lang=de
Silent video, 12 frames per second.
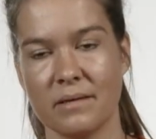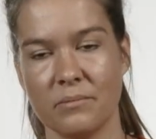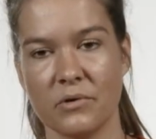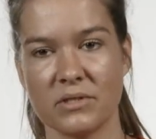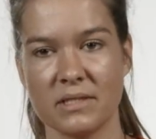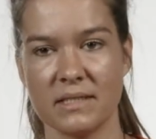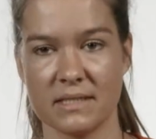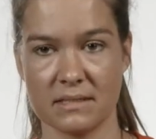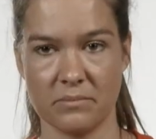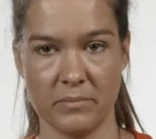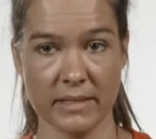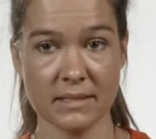möchte ich
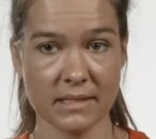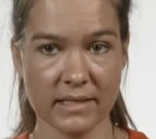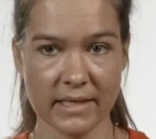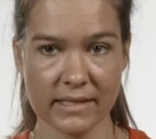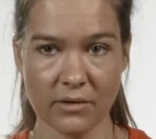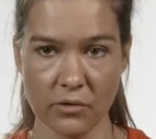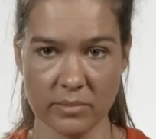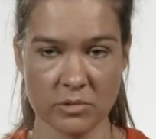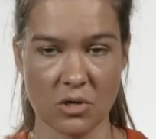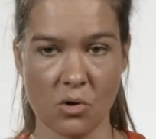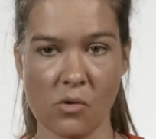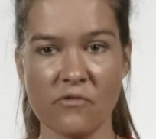das mitkriegen, auch im
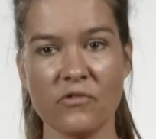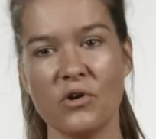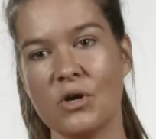Schlaf.